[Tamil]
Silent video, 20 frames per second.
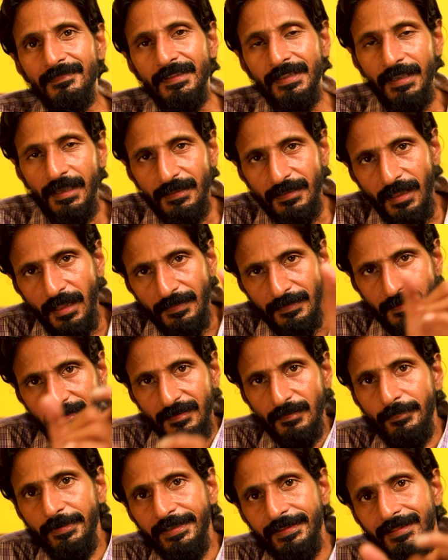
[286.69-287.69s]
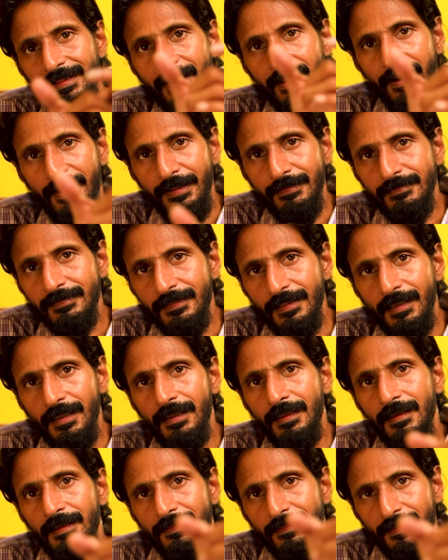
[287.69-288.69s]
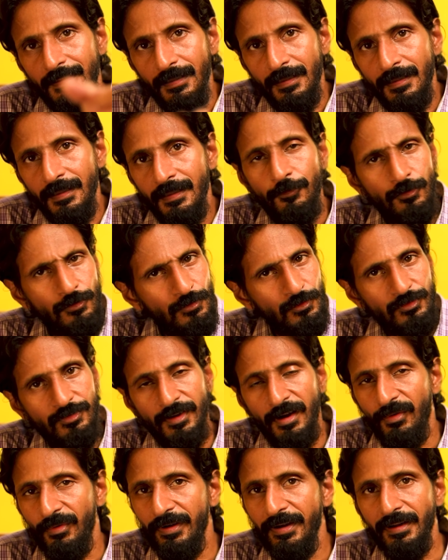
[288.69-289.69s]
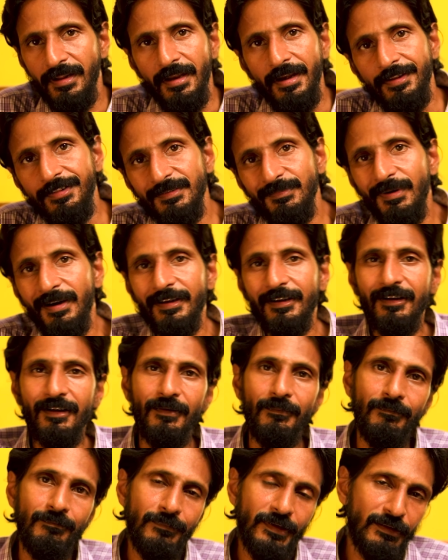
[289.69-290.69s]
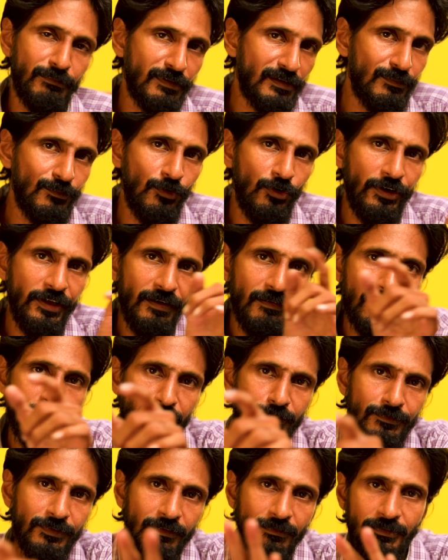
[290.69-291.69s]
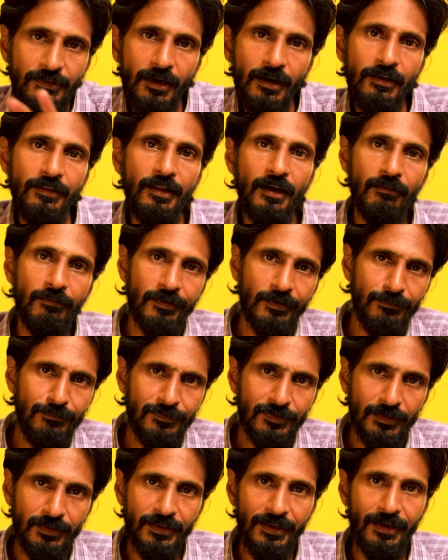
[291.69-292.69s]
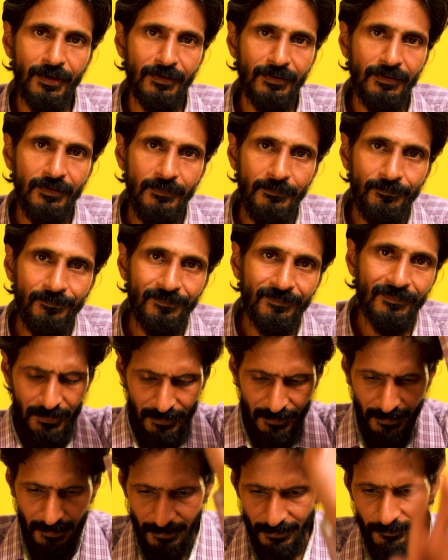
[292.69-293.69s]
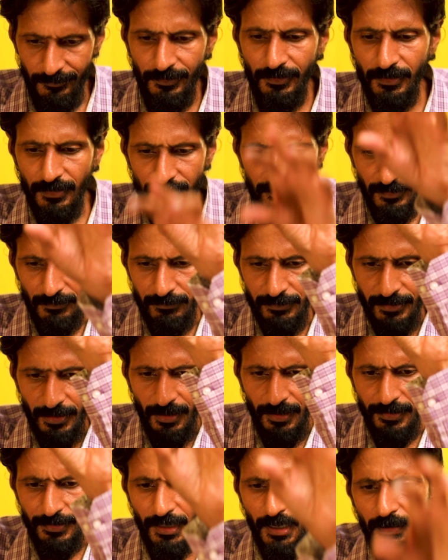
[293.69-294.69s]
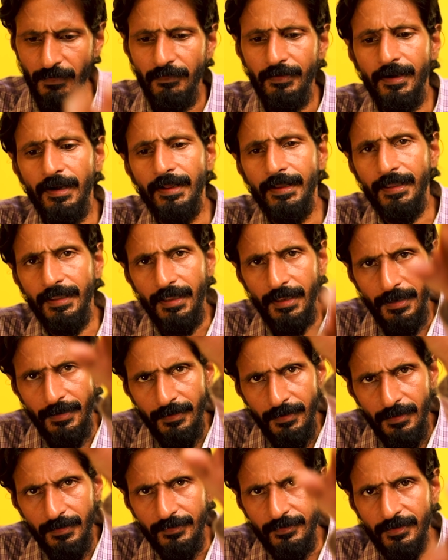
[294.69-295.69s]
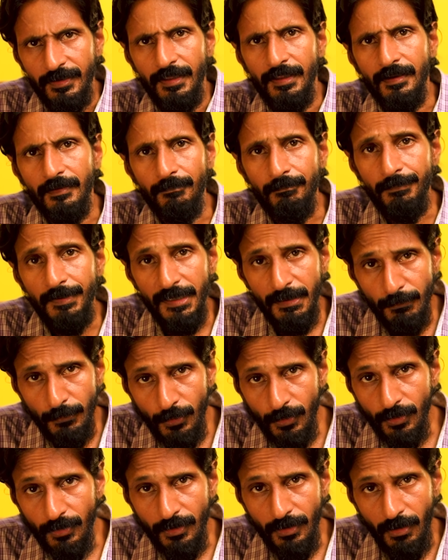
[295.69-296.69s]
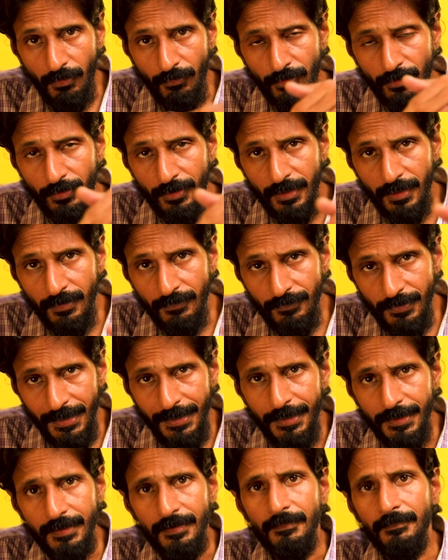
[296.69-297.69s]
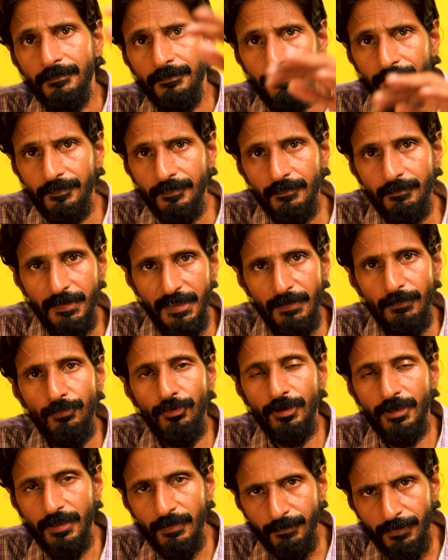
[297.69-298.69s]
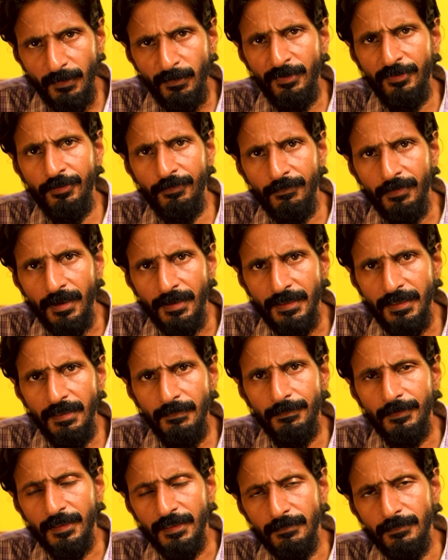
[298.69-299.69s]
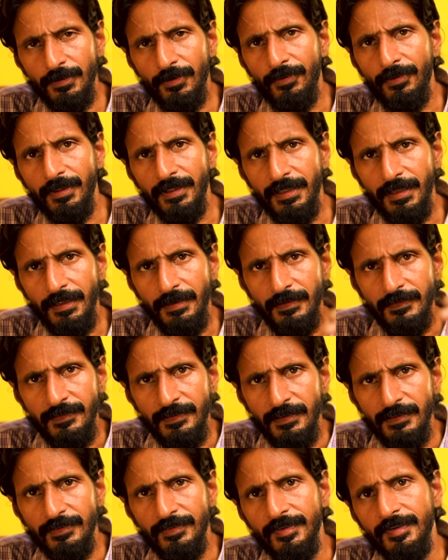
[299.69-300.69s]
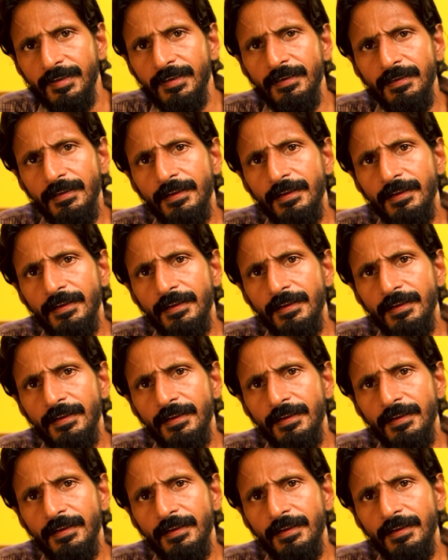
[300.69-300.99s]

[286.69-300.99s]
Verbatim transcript: நீங்கள் அந்த அந்த சமயத்தில் எடுத்த அந்த ஃபோட்டோஸ்லாம் கூட நீங்கள் எடுத்து பார்க்கலாம் பிரதமர் மோடி அவர்களும் செல்வி ஜெயலலிதா அவர்களும் சந்திக்கிறாங்க இவங்க செல்வி ஜெயலலிதா அவர்களுக்கு என்ன சேர் பிஎம்ஓ அவங்களுடைய வீட்டுக்கு பிஎம்ஓட்ட பர்மிஷன் வாங்கி பிரதமருடைய ரெசிடென்ஸுக்கு